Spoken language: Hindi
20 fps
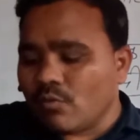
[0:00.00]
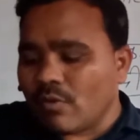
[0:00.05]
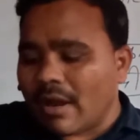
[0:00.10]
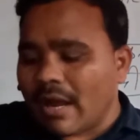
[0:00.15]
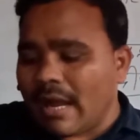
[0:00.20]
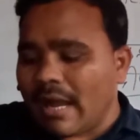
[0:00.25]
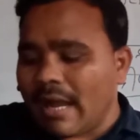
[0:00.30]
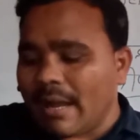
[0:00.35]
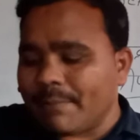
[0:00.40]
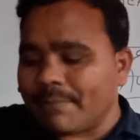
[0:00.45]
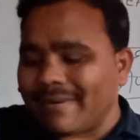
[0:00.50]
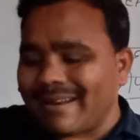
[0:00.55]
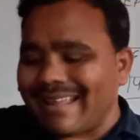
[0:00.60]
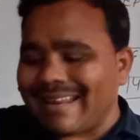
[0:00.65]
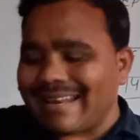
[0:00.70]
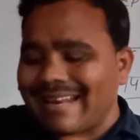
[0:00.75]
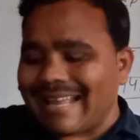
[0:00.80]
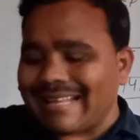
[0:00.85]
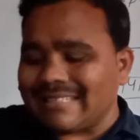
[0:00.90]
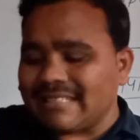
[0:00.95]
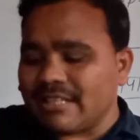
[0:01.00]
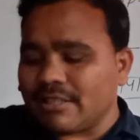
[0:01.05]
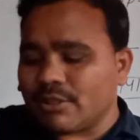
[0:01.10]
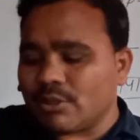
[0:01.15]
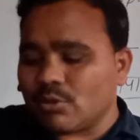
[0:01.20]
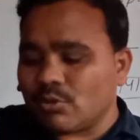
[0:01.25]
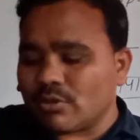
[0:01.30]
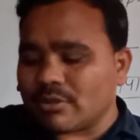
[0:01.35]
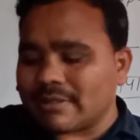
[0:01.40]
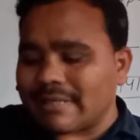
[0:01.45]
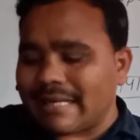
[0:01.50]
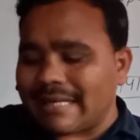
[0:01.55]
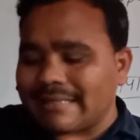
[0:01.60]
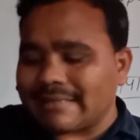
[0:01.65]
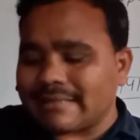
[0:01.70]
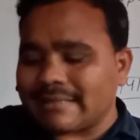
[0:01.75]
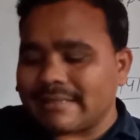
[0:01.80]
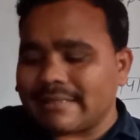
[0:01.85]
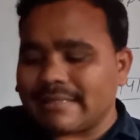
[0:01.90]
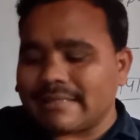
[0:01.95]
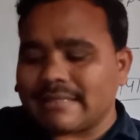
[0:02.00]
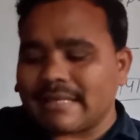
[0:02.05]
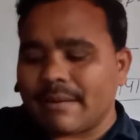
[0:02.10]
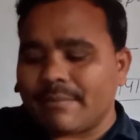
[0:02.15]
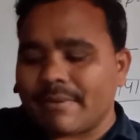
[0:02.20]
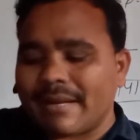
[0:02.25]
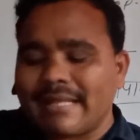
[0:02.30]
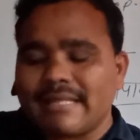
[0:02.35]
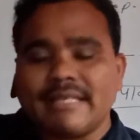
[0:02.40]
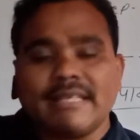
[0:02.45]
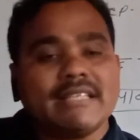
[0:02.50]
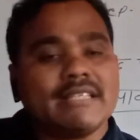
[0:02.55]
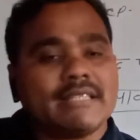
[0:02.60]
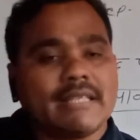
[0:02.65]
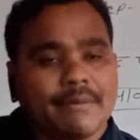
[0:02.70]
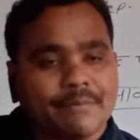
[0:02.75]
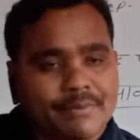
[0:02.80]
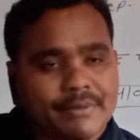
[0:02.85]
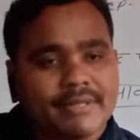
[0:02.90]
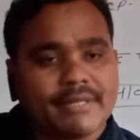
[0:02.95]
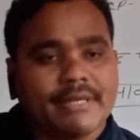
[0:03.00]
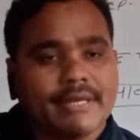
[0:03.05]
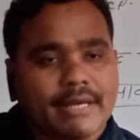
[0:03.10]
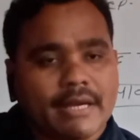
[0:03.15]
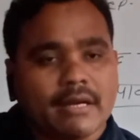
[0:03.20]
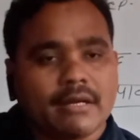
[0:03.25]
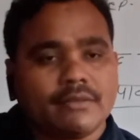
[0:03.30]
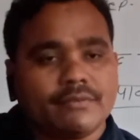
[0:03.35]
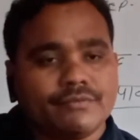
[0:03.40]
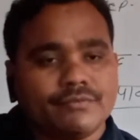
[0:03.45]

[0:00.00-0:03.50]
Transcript: वहाँ अपना राजनीतिक और सांस्कृतिक साम्राज्य स्थापित किया